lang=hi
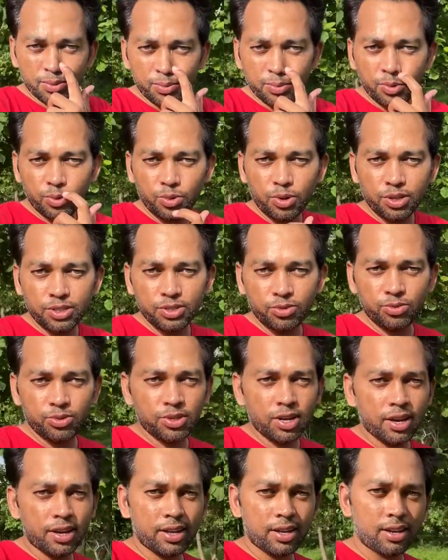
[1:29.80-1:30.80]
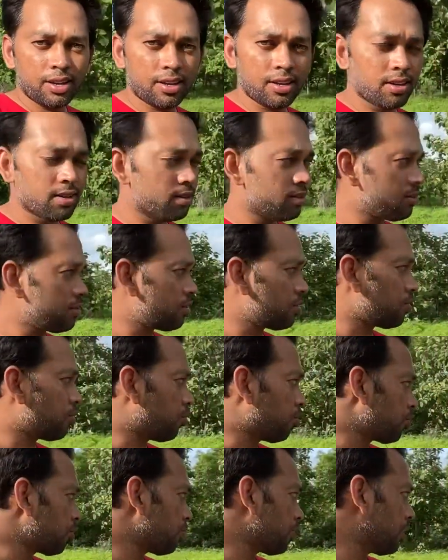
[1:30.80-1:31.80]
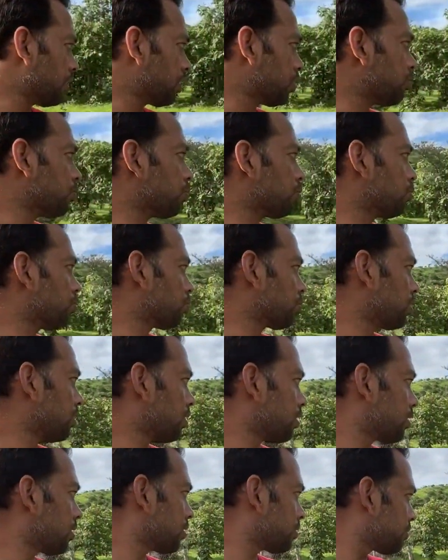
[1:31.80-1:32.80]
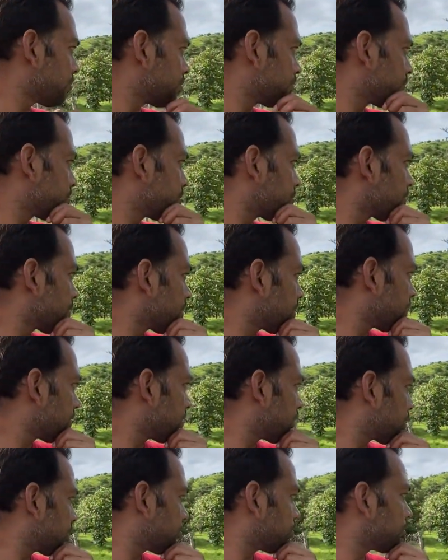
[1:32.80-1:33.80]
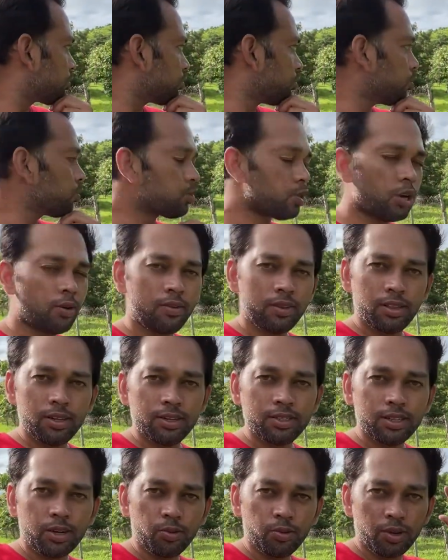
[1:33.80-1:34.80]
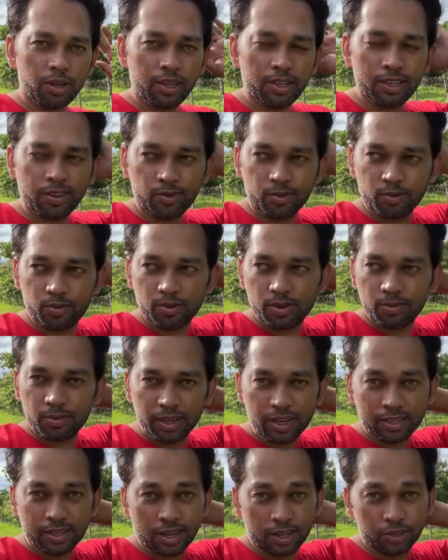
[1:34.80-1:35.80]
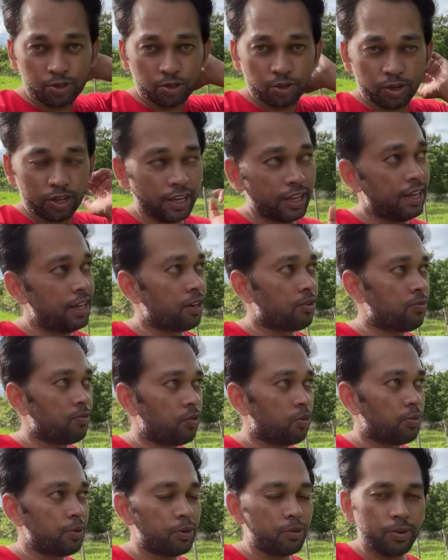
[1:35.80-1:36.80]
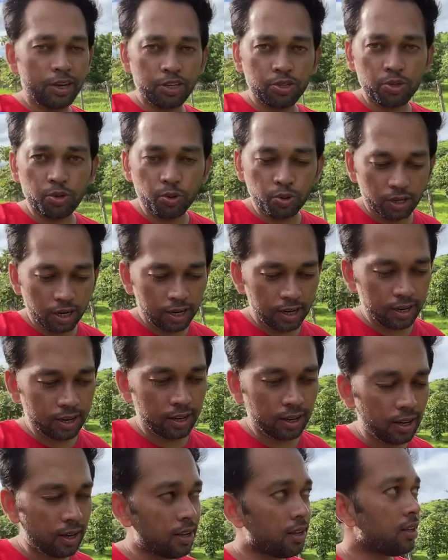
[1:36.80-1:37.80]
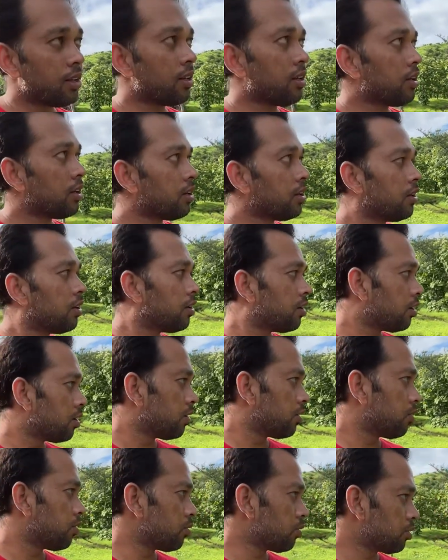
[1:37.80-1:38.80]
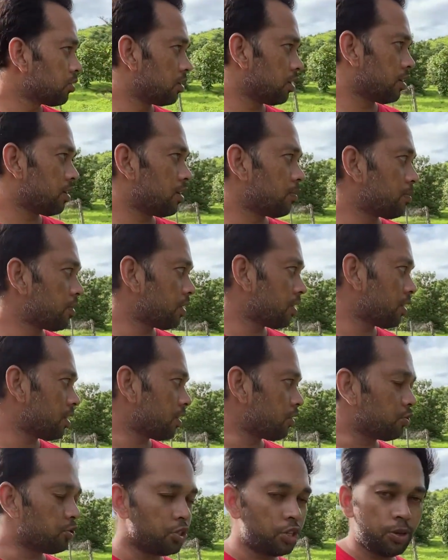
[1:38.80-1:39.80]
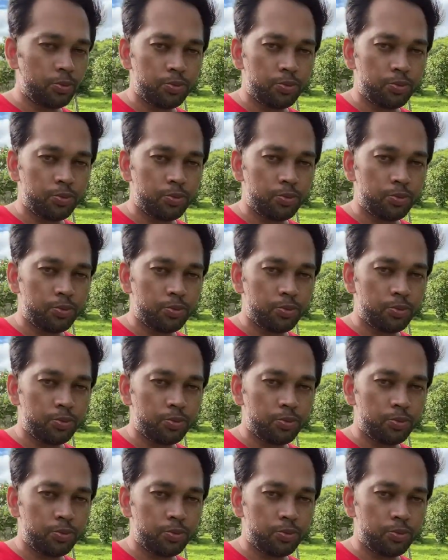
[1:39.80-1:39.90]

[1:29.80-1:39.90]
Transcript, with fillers: पूरा सुनसान एरिया है कोई भी नहीं दूर दूर तक मैं सोच रहा हूँ अंदर जाऊँ कि नहीं जाऊँ क्योंकि मेरे साथ जो है एक वो भी भाई छोटा लड़का है और यहाँ पे ना अजीब